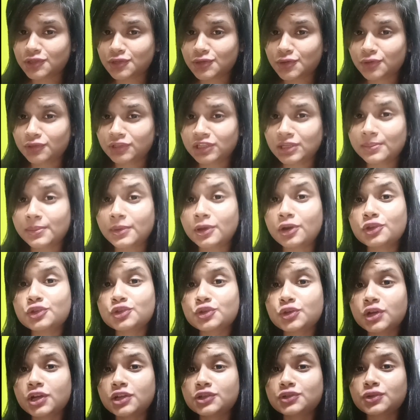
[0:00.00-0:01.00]
করতে পারো
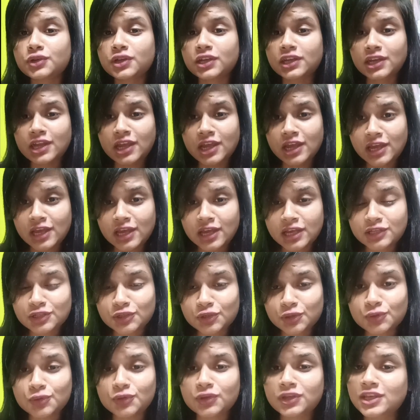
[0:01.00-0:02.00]
যোগাযোগের
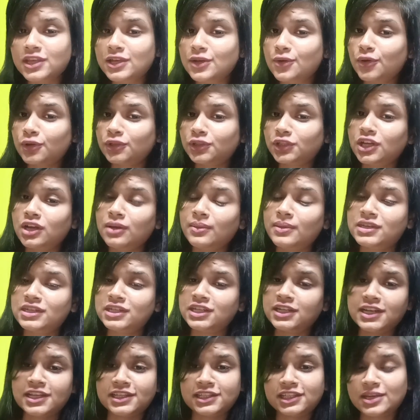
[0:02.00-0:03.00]
জন্য কি করতে হবে সেটা
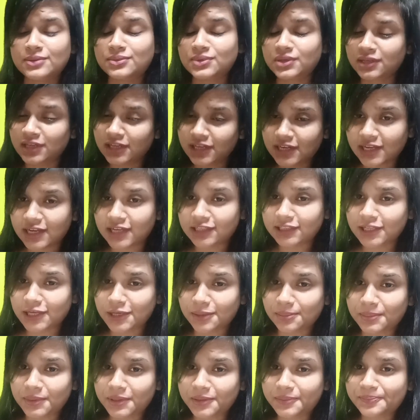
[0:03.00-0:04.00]
ডিসক্রিপশনে লেখা
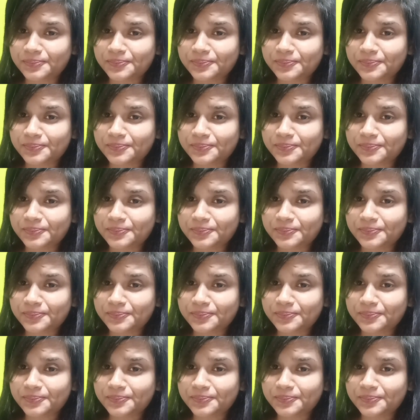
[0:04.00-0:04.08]
থাকবে